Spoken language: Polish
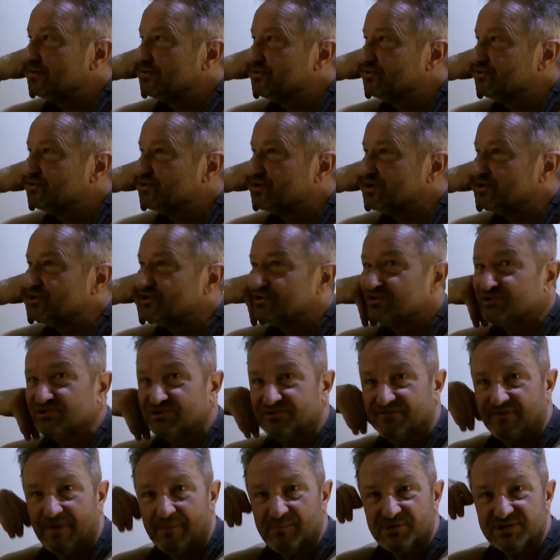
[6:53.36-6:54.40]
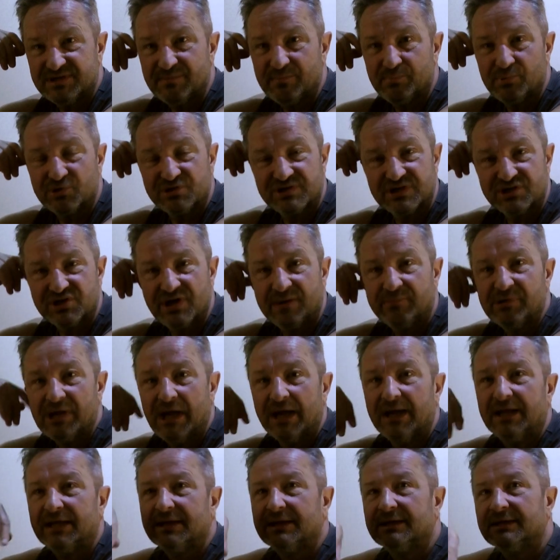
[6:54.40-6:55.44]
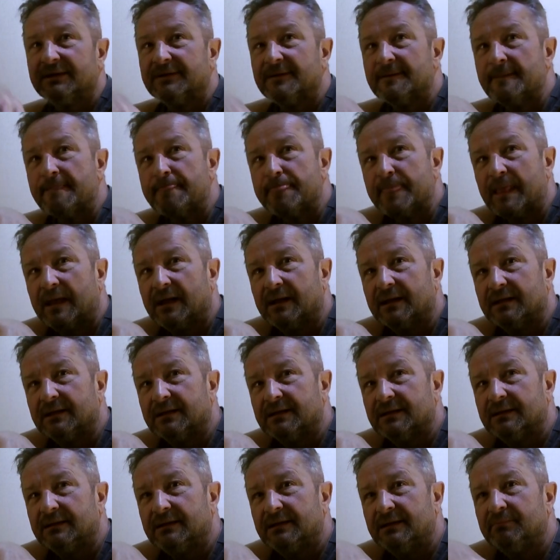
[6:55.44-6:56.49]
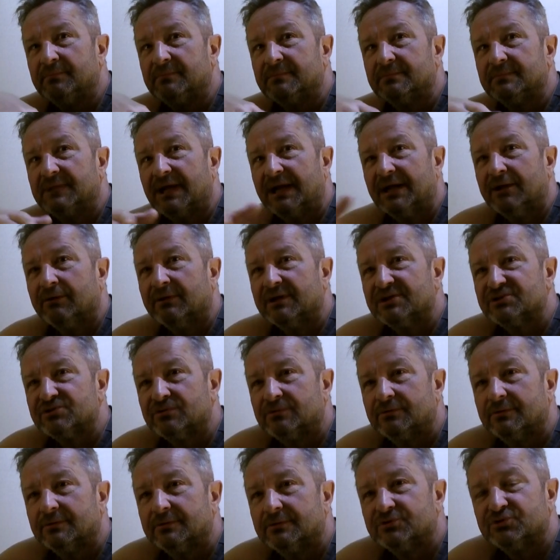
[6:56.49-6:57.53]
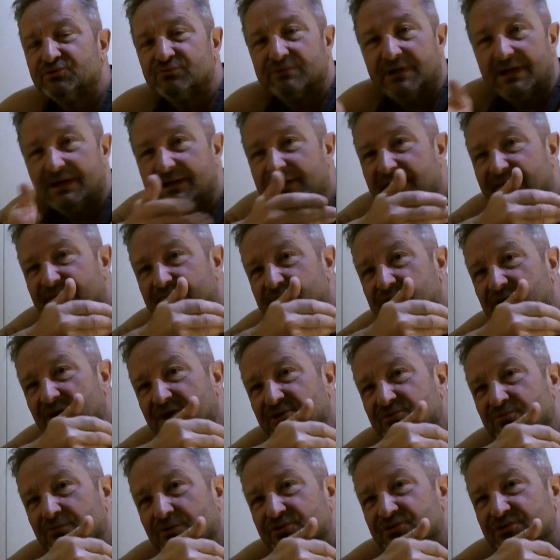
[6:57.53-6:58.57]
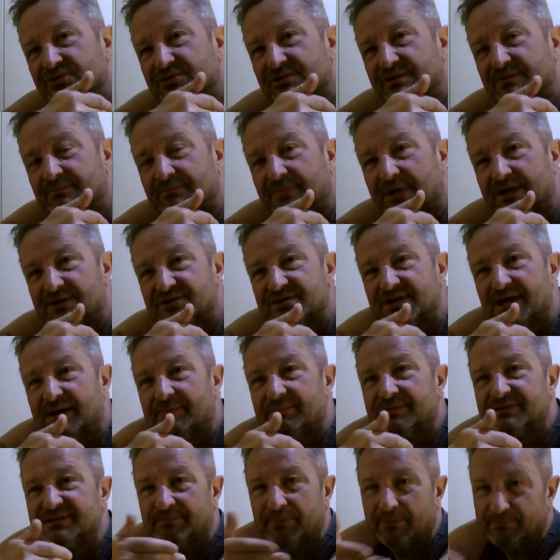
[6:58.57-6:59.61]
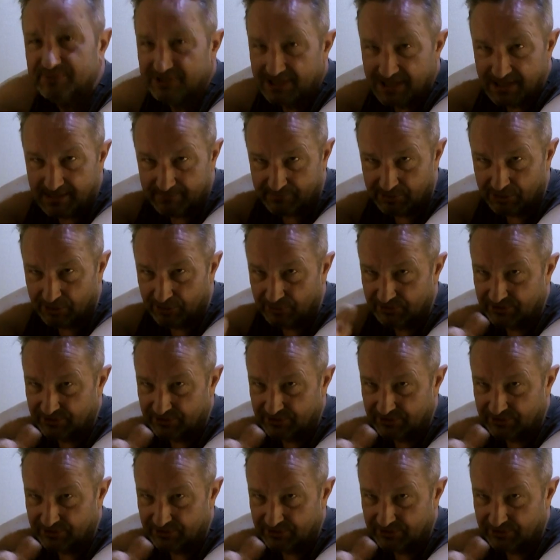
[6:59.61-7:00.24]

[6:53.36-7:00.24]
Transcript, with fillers: e, że się zżywamy z tymi postaciami, ale i im dalej one są odsunięte w przeszłość, tym bardziej jakby zapominamy